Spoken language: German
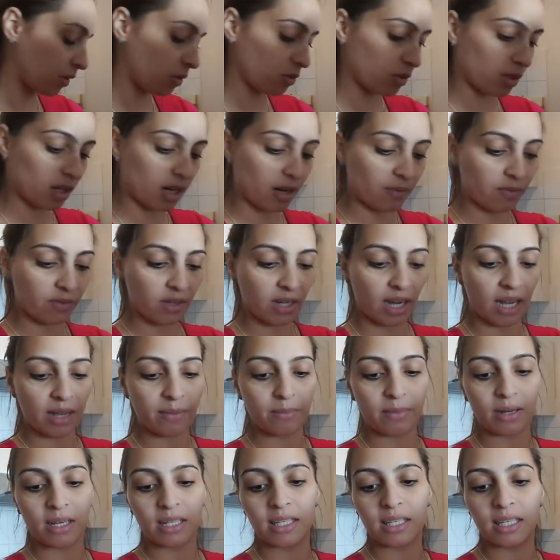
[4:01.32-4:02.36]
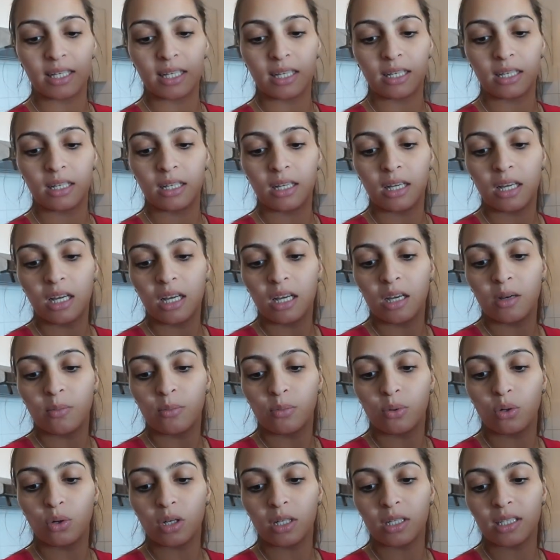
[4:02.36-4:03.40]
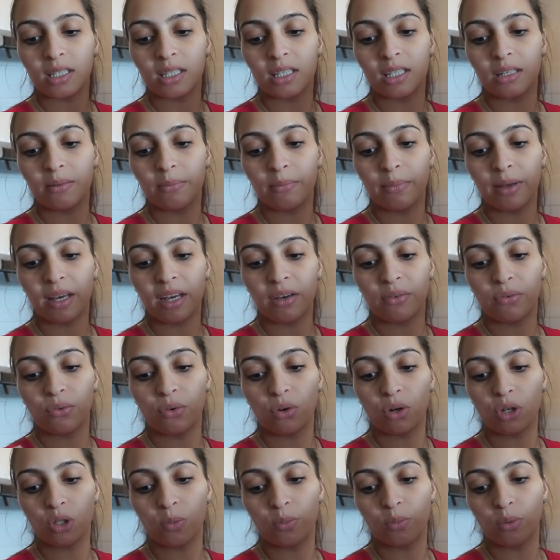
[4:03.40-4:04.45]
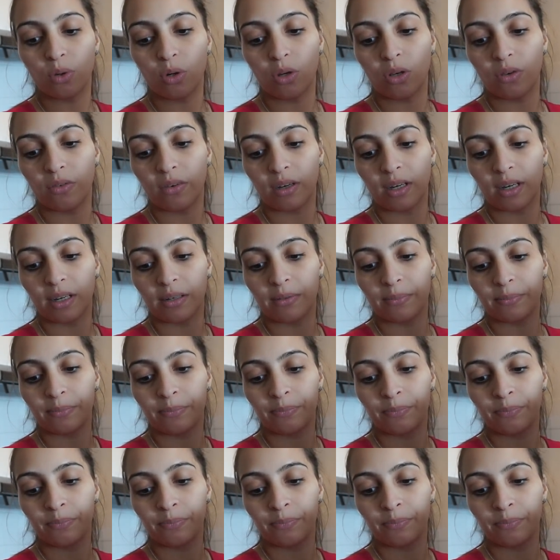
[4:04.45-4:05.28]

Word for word: Und dann haben wir einmal hier pures Himbeerfruchtpulver.